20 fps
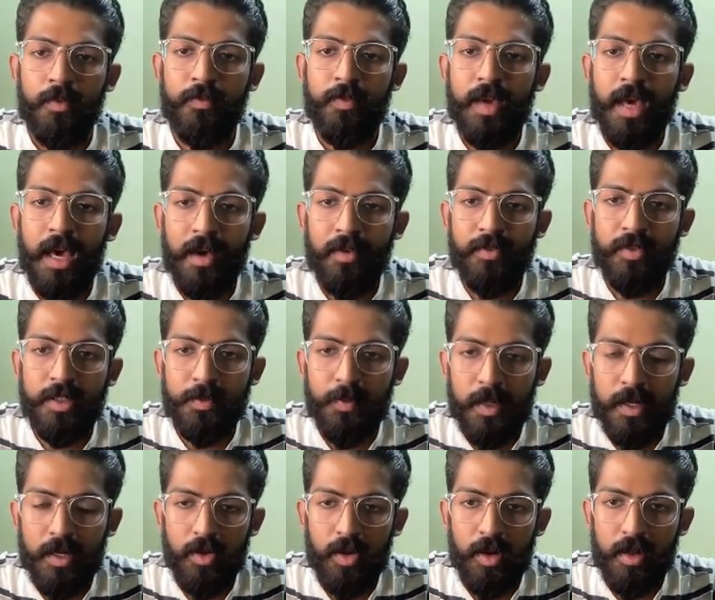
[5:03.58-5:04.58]
వీ హ్యావ్ దిస్
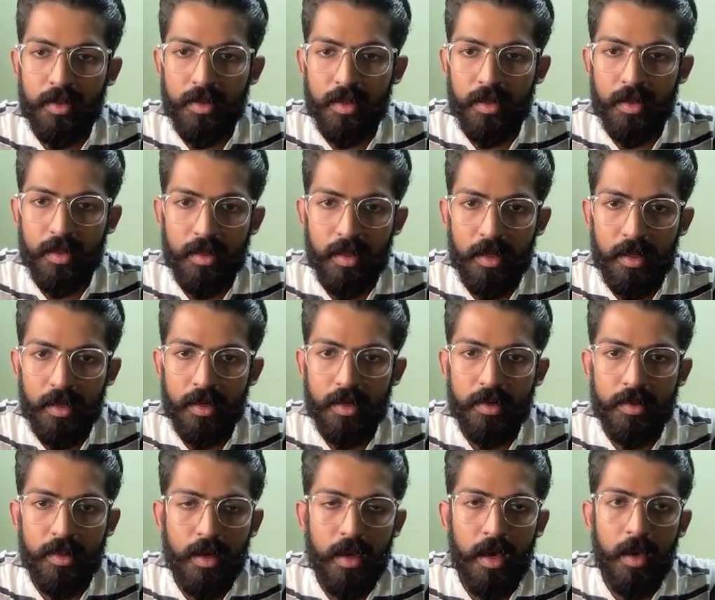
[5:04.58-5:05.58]
పర్టికులర్ థింగ్ కదా
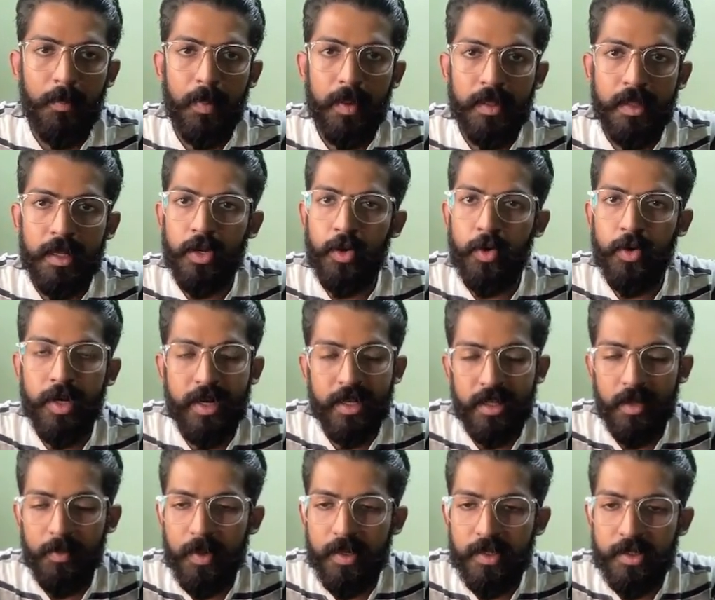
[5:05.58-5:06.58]
ఇక్కడ దాకా అయిపోయింది న్యూ డేట్
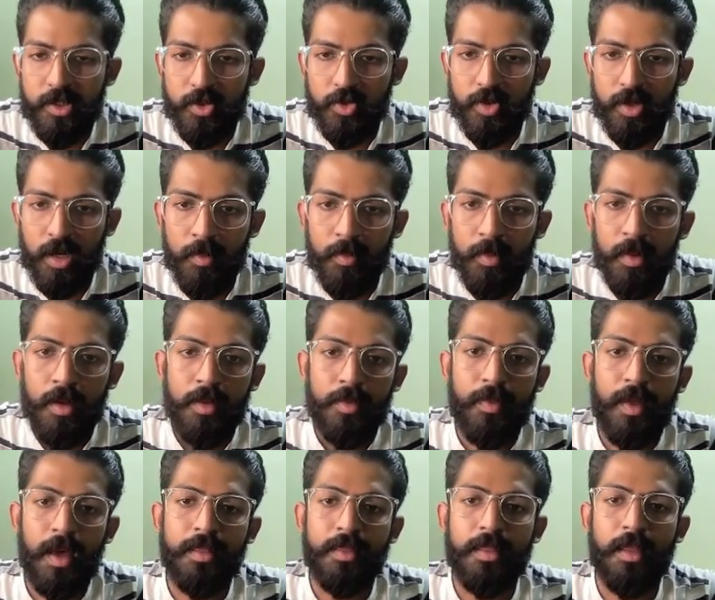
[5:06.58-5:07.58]
అయితే ప్రింట్ చేస్తున్నాం
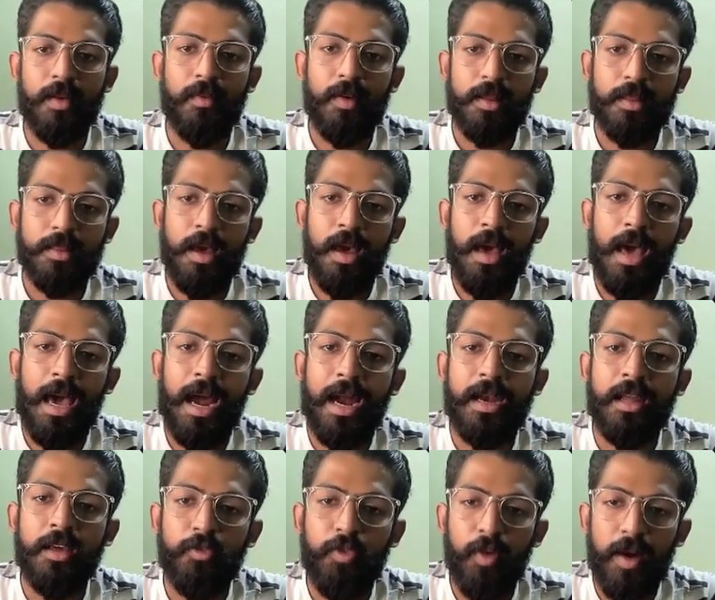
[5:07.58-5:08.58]
దాని తర్వాత
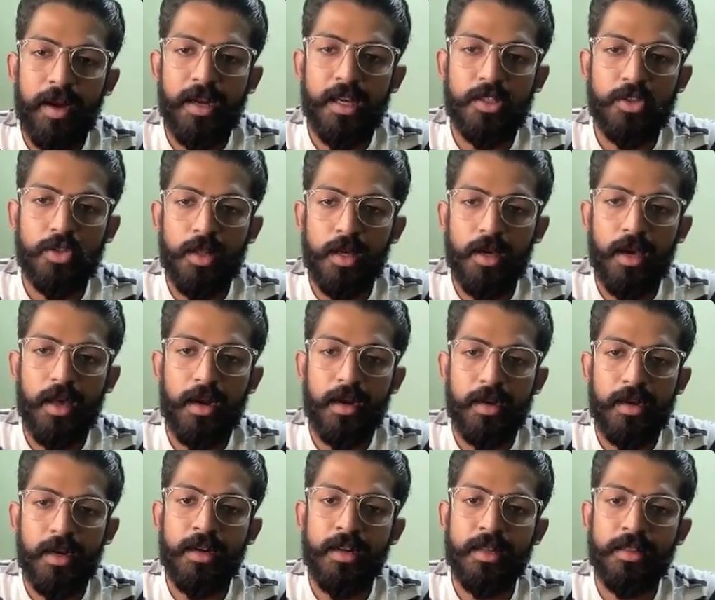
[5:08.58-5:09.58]
యాడింగ్ ఫైవ్ డేస్ టు ద
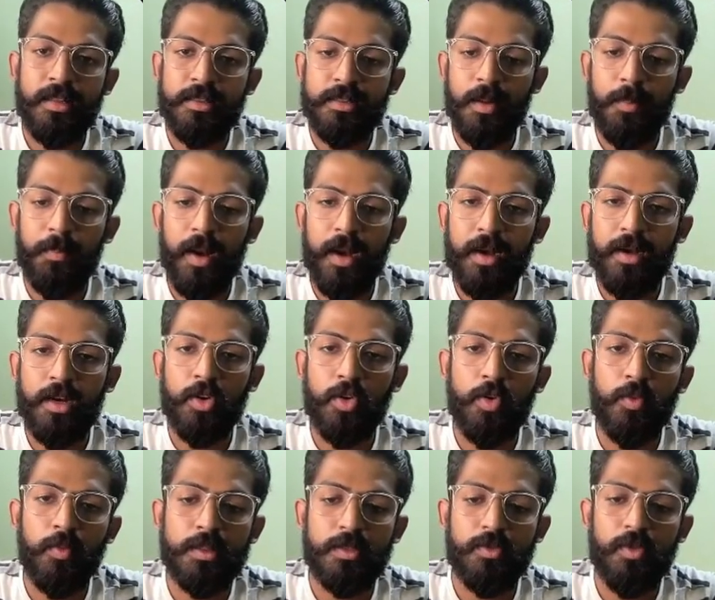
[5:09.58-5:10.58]
కరెంట్ డేట్ అండ్ దెన్ సబ్ట్రాక్టింగ్
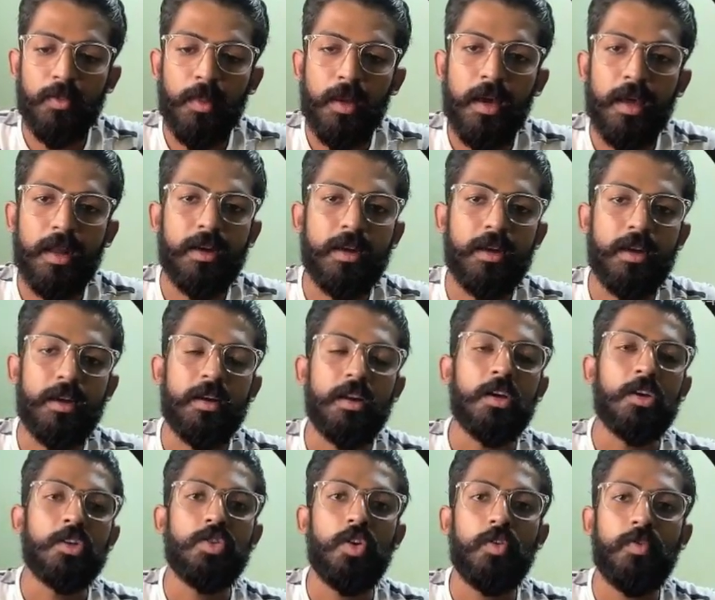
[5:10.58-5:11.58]
టూ మంత్స్ ఫ్రమ్ ద కరెంట్ డేట్
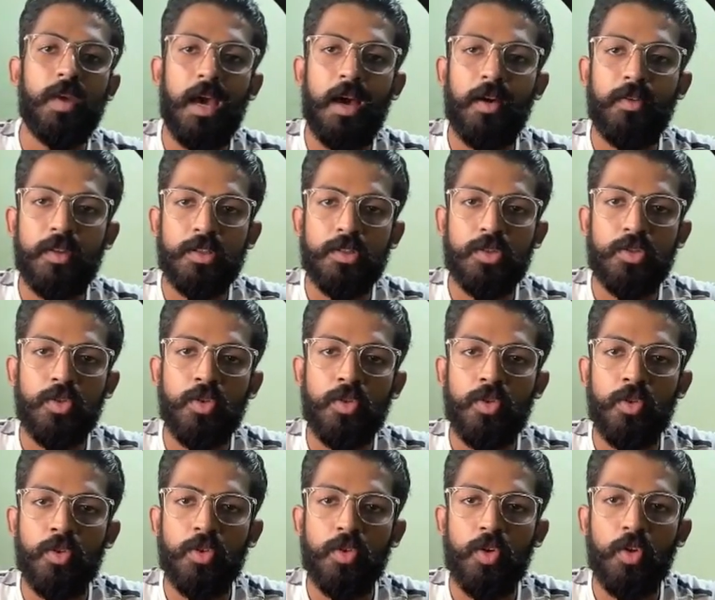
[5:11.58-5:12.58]
సో వీ హ్యావ్ దీస్ టూ
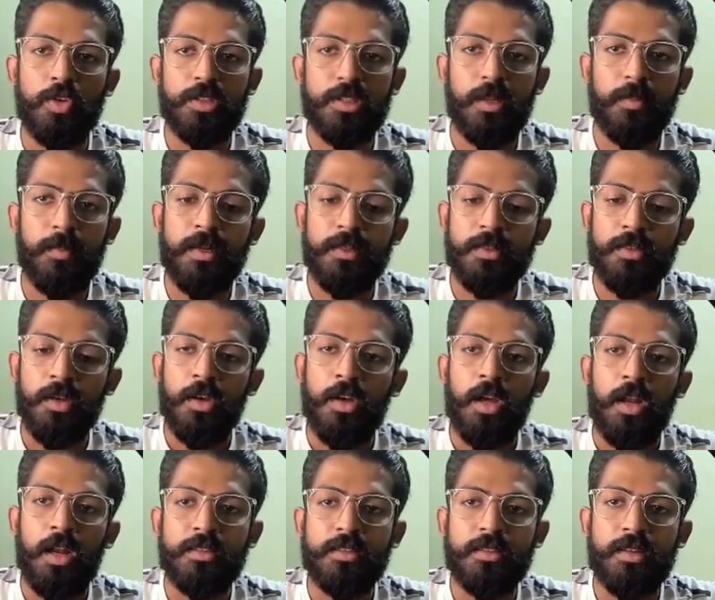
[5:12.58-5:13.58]
కోడ్స్ నిపెట్స్
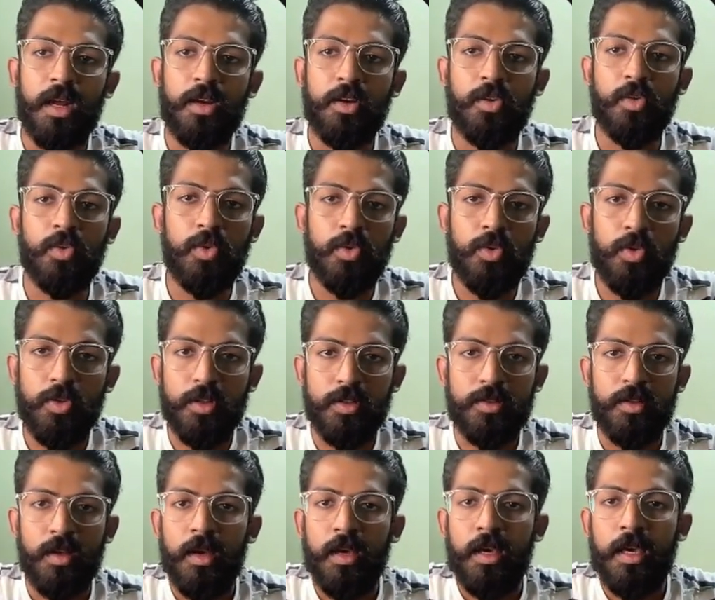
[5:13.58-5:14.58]
లెట్స్ ట్రై టు డూ
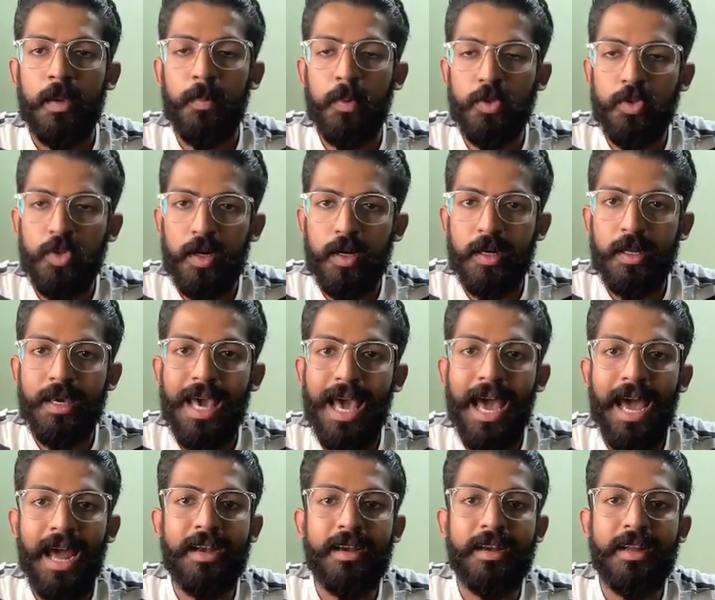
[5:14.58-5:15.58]
దిస్ ఇప్పుడు చూడండి
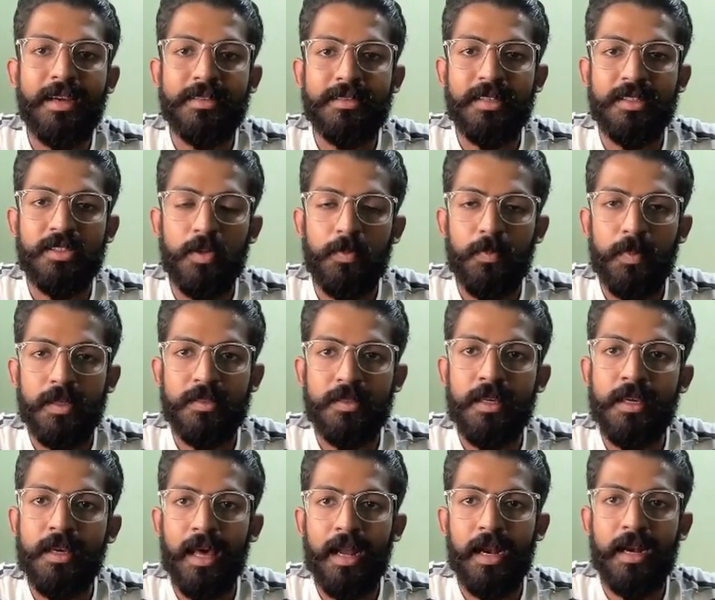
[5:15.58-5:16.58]
యాడ్ డేస్ అని చెప్పేసి
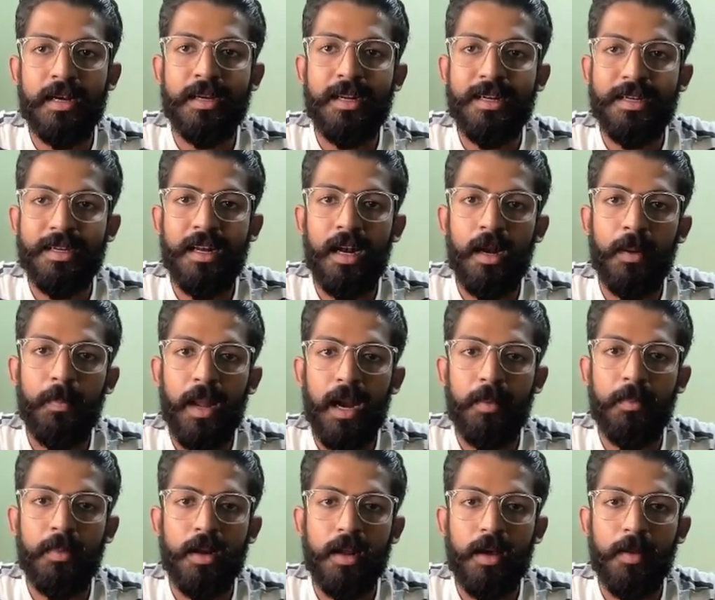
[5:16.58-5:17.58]
కరెంట్ డేట్ని నేను
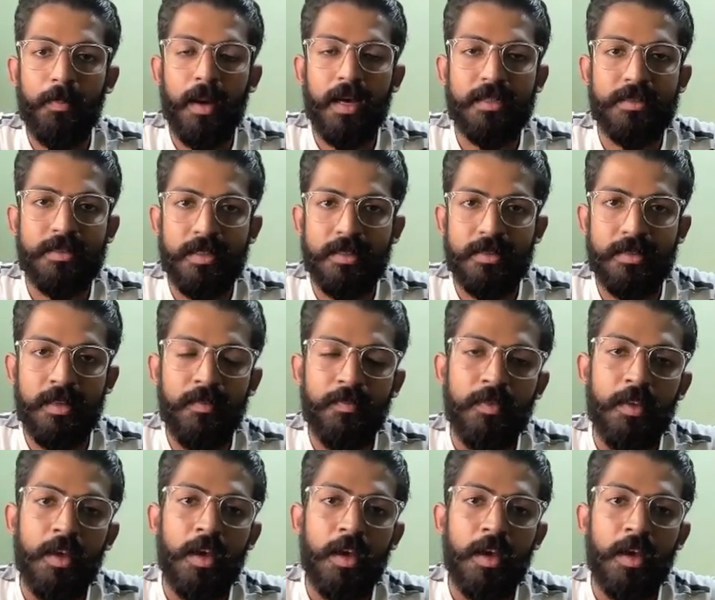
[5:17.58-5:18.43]
పారామీటర్గా పాస్ చేసి